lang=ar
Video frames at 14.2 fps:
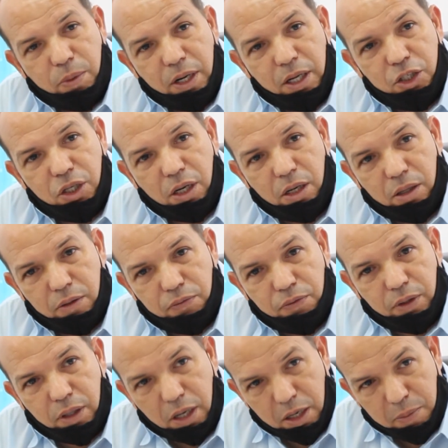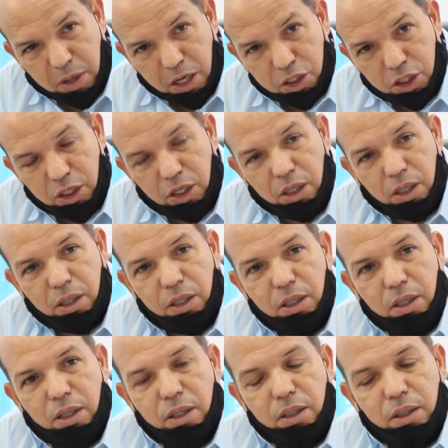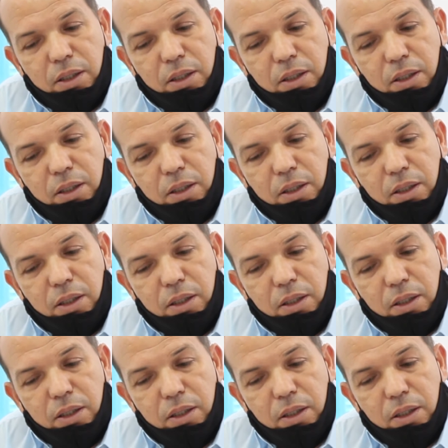معناها ان شاء الله في القريب العاجي